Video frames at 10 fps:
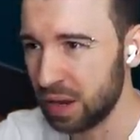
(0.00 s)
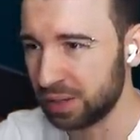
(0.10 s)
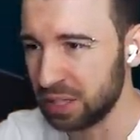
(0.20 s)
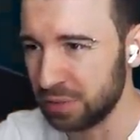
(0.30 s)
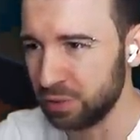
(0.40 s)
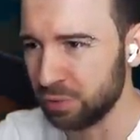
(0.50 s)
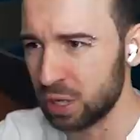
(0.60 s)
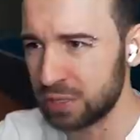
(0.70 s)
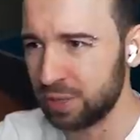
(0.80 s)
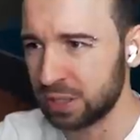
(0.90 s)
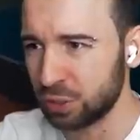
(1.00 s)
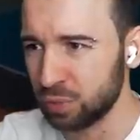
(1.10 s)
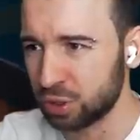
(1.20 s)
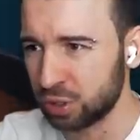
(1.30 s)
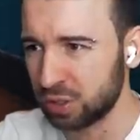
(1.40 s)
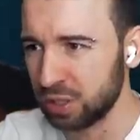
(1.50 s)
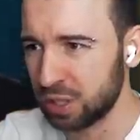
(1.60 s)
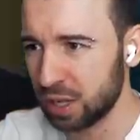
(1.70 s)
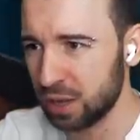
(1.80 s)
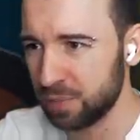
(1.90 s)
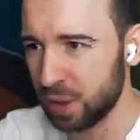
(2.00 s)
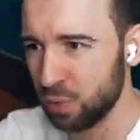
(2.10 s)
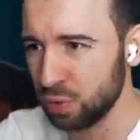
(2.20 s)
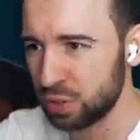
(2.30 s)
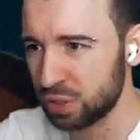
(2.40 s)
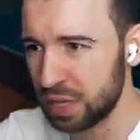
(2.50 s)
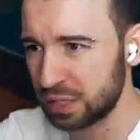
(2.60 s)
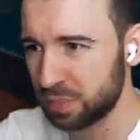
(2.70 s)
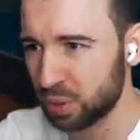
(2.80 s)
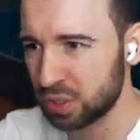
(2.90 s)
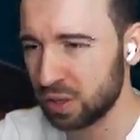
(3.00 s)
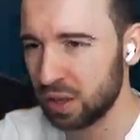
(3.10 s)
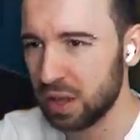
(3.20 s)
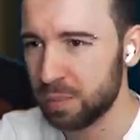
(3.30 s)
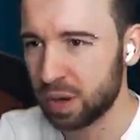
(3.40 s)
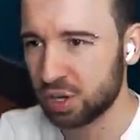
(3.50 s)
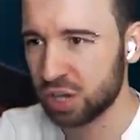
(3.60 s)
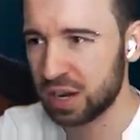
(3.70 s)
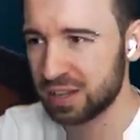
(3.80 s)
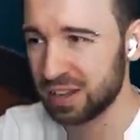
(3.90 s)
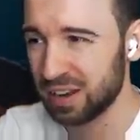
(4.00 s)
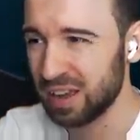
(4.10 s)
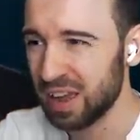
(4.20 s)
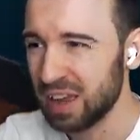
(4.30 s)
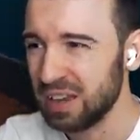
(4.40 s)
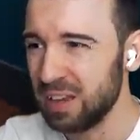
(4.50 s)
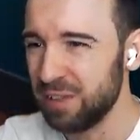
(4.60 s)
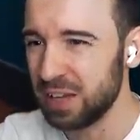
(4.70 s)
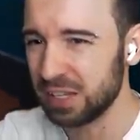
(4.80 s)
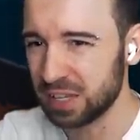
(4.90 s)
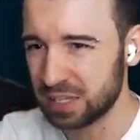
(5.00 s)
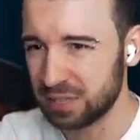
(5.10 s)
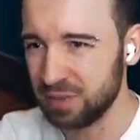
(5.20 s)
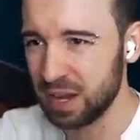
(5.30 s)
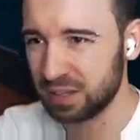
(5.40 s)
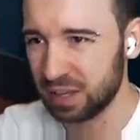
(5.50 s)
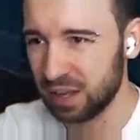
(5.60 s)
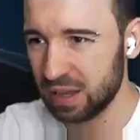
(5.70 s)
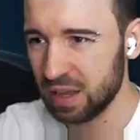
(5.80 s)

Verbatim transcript: Это не дневной свет, я думал, что это дырка на улицу, нет, это просто прожектор. Не видел я света.